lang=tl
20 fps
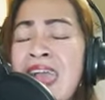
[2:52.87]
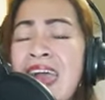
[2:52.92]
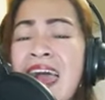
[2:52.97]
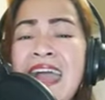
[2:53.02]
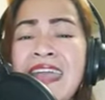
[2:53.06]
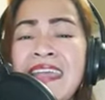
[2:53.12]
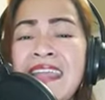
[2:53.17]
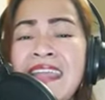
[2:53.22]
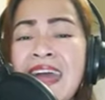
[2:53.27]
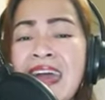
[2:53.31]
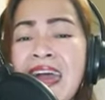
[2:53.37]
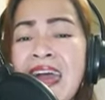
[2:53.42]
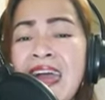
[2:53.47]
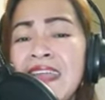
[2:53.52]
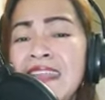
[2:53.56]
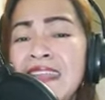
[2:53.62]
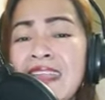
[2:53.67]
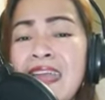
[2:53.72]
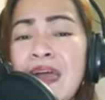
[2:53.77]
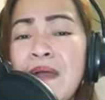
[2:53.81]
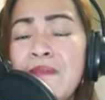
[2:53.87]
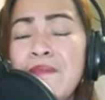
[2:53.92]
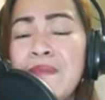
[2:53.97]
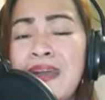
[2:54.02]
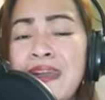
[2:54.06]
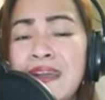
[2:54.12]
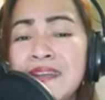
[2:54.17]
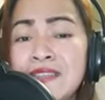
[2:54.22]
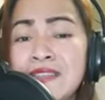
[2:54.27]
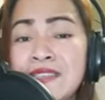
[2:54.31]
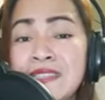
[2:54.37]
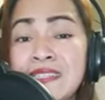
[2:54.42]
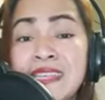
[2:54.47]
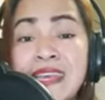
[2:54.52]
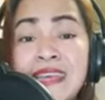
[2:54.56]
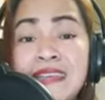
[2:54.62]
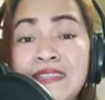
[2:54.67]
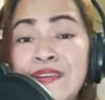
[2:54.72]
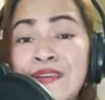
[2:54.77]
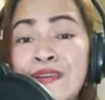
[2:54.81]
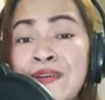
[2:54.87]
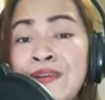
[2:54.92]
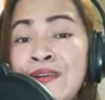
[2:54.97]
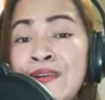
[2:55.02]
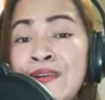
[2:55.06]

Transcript: ay laan lamang sa'yo